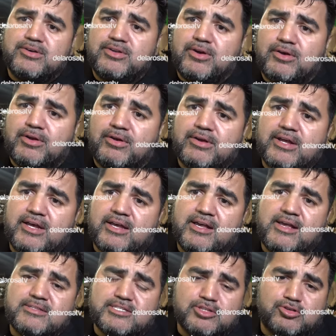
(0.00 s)
Yo creo
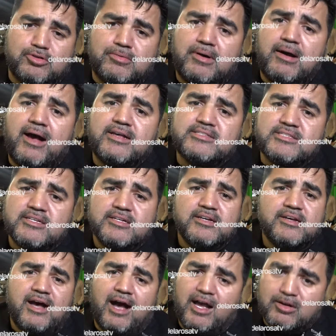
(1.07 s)
que si tú vas
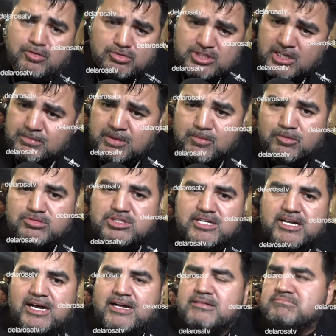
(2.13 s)
a escuchar mi
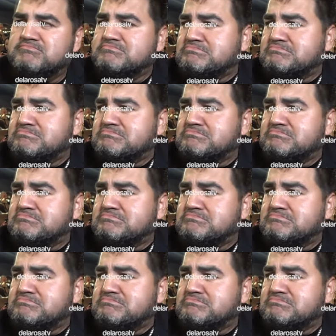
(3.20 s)
música,